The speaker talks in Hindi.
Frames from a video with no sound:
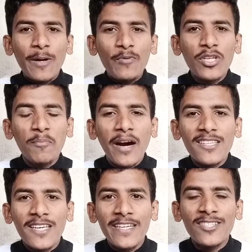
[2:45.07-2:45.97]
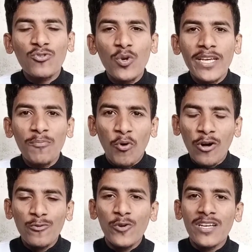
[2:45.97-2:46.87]
स्मार्टफोन की बात करें जिसको लेकर
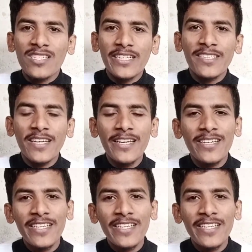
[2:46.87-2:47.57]
बहुत लोग एक्साइटेड है